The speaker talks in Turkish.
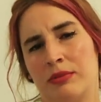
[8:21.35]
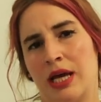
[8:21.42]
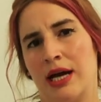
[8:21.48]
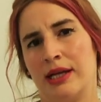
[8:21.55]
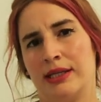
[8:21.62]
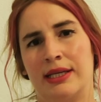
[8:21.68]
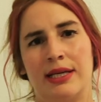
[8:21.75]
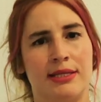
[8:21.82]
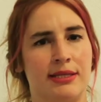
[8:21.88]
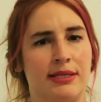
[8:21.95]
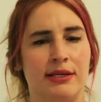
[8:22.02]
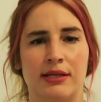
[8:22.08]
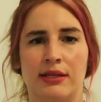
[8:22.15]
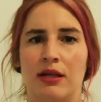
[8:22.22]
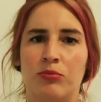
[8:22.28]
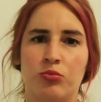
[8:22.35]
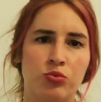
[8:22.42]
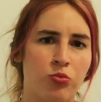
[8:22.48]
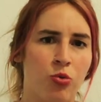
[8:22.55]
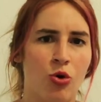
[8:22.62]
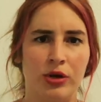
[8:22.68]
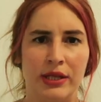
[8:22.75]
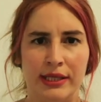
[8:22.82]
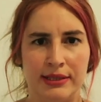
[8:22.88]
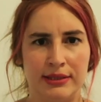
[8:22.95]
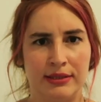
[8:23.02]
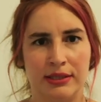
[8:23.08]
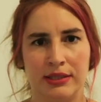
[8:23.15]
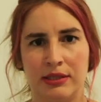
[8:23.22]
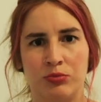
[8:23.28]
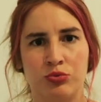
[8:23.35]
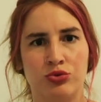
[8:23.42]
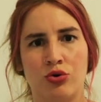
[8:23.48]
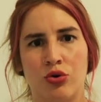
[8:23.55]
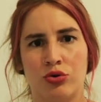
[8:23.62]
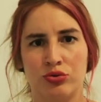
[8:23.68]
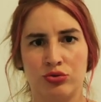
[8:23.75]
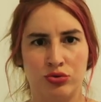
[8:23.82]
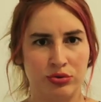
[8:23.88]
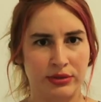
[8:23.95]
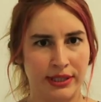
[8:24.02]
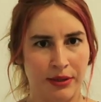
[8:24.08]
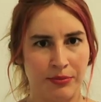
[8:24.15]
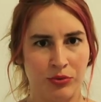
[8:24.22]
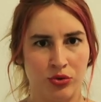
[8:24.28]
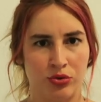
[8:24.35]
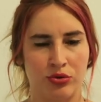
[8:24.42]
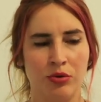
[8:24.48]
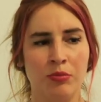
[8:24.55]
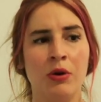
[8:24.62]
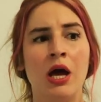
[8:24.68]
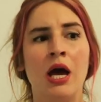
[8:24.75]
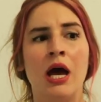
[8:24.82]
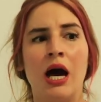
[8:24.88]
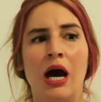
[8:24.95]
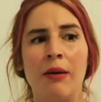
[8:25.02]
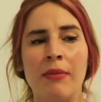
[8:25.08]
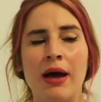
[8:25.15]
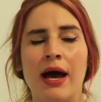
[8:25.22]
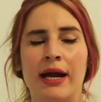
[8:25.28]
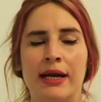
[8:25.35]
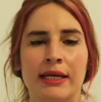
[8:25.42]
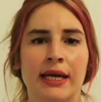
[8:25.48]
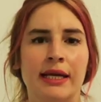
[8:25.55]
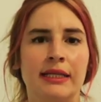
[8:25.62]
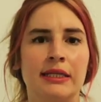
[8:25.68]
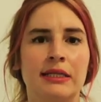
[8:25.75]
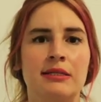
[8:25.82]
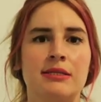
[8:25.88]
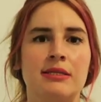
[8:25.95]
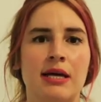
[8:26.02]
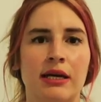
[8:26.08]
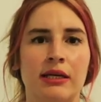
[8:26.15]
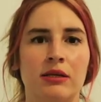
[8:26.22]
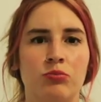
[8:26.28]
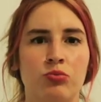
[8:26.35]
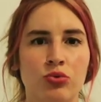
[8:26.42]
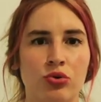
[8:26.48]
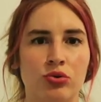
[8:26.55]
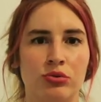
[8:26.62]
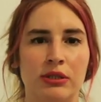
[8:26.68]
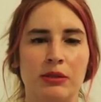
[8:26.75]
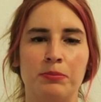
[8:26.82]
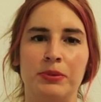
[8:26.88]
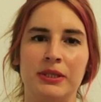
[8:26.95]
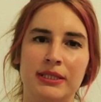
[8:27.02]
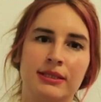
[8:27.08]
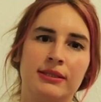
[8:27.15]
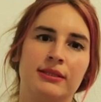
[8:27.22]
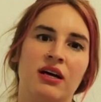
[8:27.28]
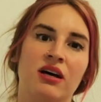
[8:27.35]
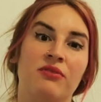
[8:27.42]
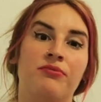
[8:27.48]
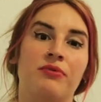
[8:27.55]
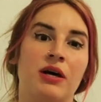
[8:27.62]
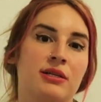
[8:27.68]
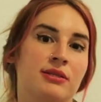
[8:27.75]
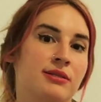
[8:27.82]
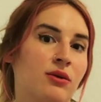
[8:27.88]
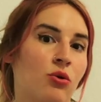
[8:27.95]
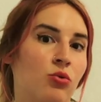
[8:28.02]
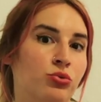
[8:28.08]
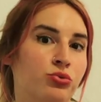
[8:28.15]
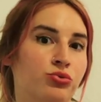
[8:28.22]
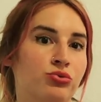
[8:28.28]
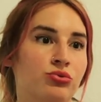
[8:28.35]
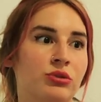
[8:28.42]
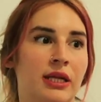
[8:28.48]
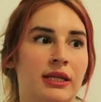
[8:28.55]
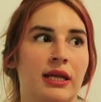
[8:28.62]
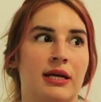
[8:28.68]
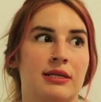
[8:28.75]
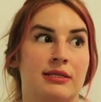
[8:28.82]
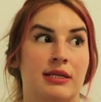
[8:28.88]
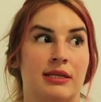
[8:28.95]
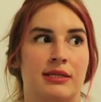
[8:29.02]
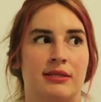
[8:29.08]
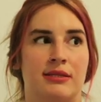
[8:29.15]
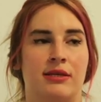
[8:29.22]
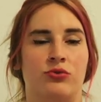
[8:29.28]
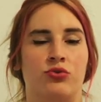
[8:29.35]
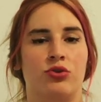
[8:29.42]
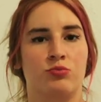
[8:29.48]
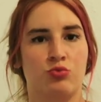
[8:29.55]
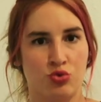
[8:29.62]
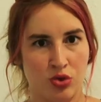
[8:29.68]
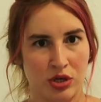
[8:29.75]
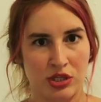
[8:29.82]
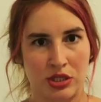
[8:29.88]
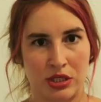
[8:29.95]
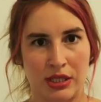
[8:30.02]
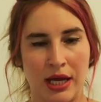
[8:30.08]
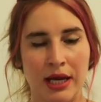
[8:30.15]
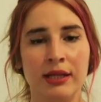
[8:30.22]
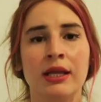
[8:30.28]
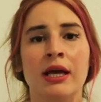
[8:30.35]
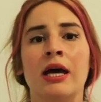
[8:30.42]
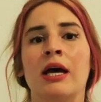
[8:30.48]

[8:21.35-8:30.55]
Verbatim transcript: Yani kesinlikle bu böyledir ya da bu doğrudur demiyorum. Ama erkeklerin sanki bu konuda bir tık daha fazla olduğunu nedense hissediyorum şu açıdan.